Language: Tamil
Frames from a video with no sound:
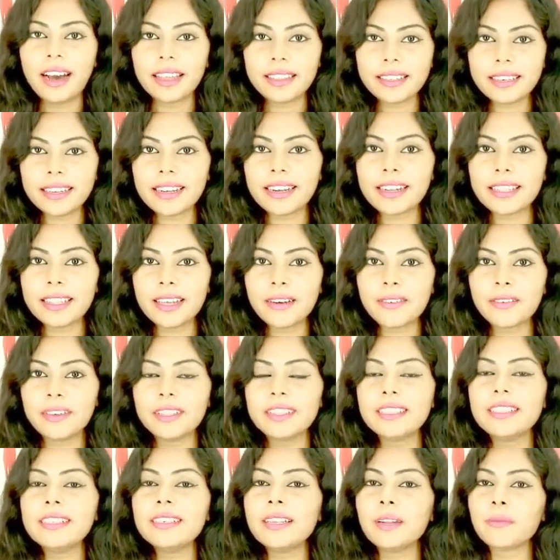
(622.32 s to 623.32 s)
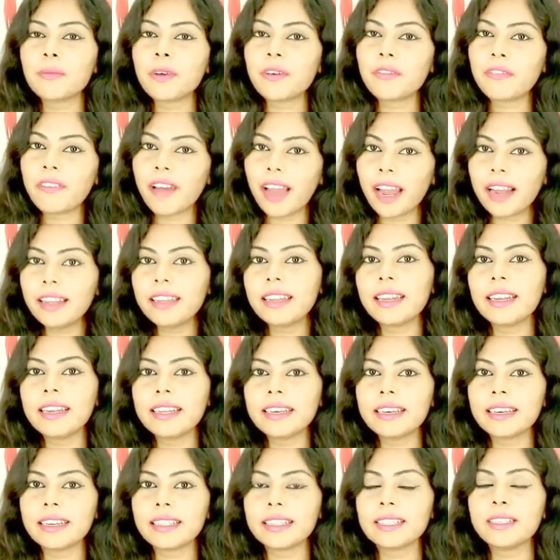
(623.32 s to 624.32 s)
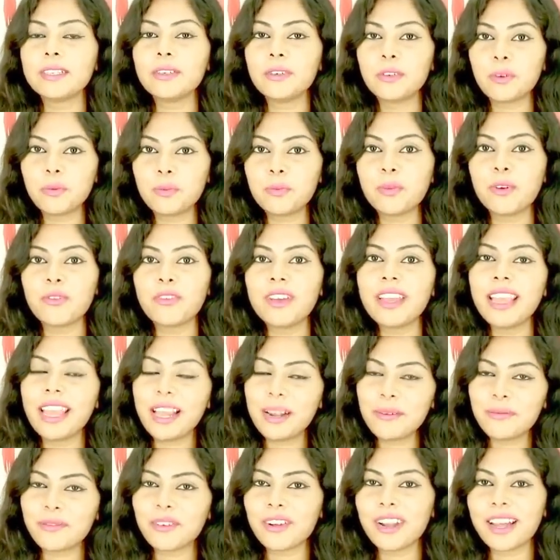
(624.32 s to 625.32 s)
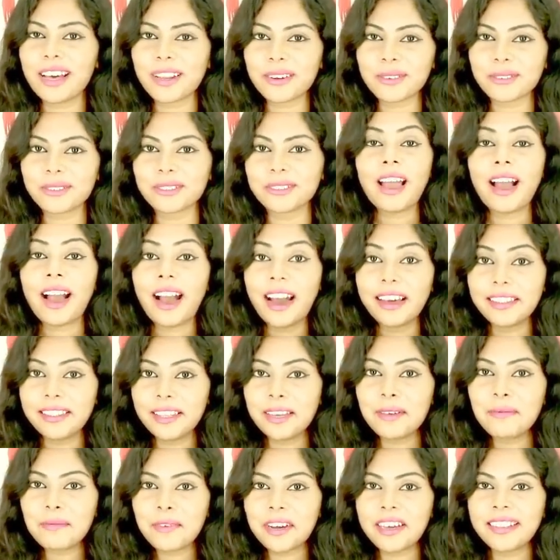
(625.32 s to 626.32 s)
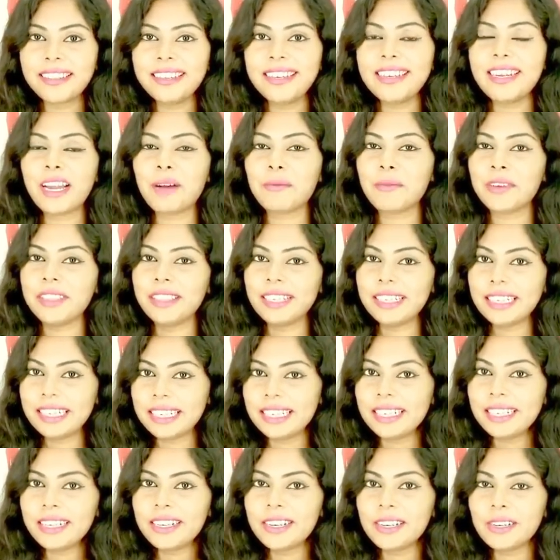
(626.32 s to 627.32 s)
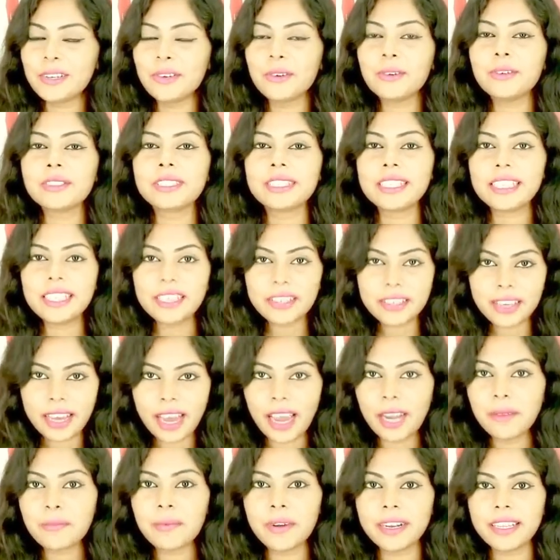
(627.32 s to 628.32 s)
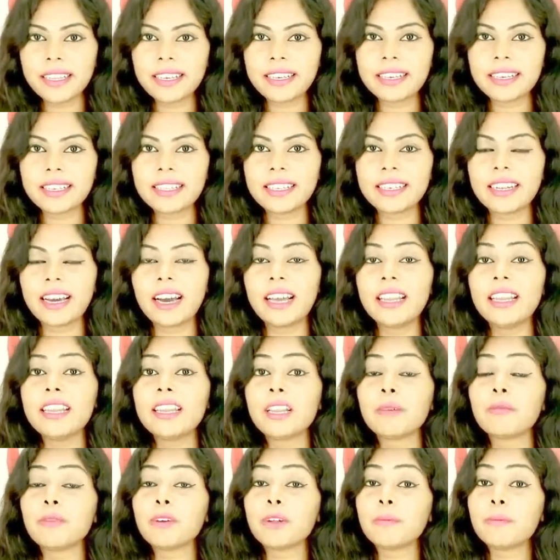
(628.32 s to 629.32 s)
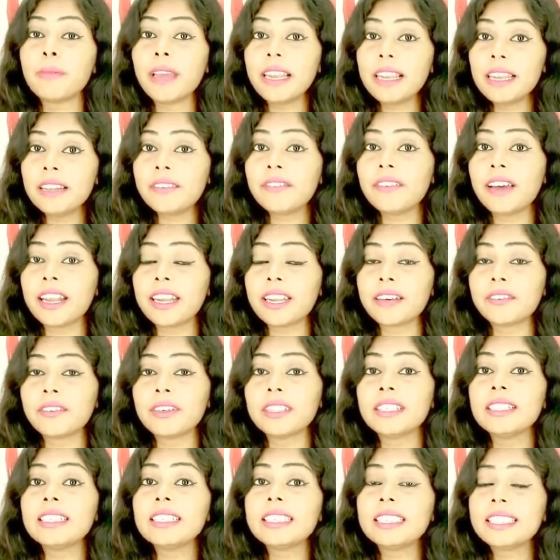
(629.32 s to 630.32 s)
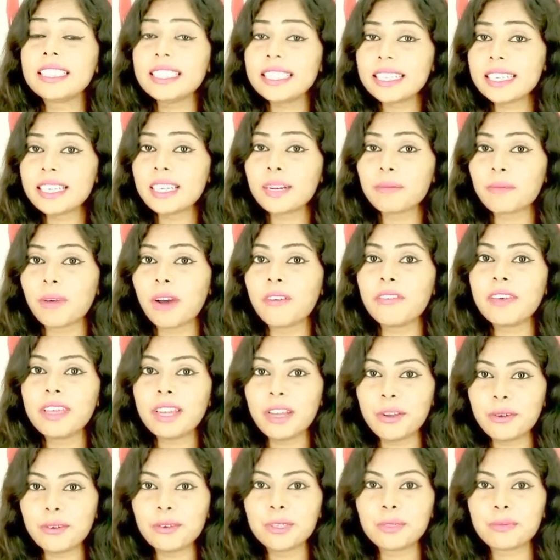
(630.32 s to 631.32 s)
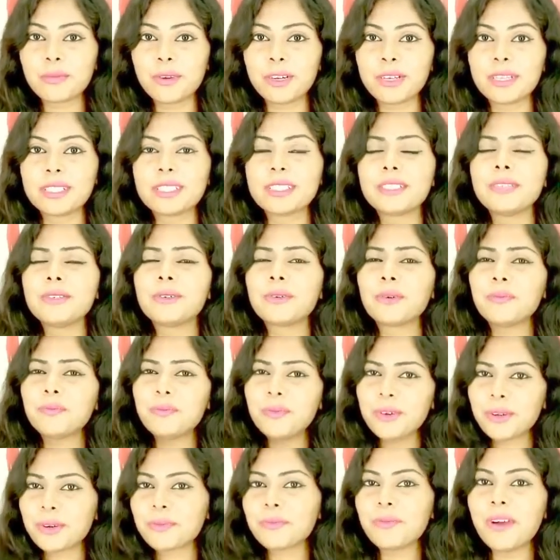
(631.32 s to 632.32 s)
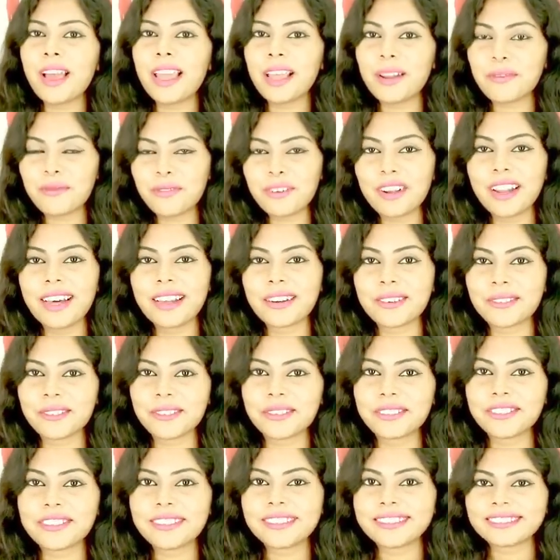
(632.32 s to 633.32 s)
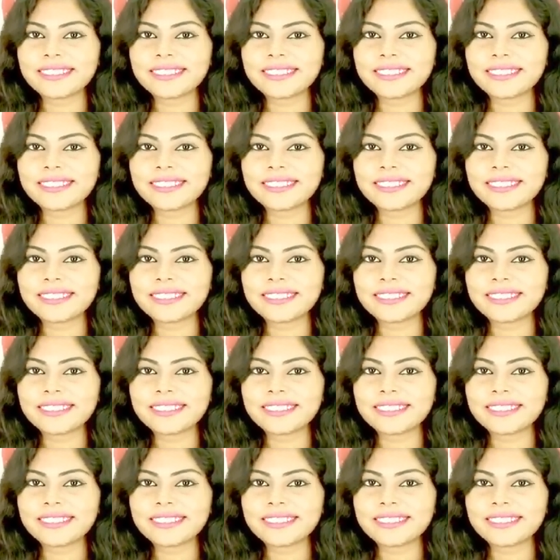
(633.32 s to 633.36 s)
அதனால தான் வந்து நம்ம ஃபேட் எடுக்கிறதுக்கு ரொம்பவே ஹெல்ப்ஃபுல்லாக இருக்கும் அதே மாதிரி நம்ம இந்த ட்ரிங்க்லேயும் சீரகம் ஆட் பண்ணியிருக்கிறதுனால நம்மளோட பெல்லி ஃபேட்டை வந்து சீக்கிரமாகவே ரெடியூஸ் பண்ணுறதுக்கு ரொம்ப ரொம்ப ஹெல்ப்ஃபுல்லாக இருக்கும்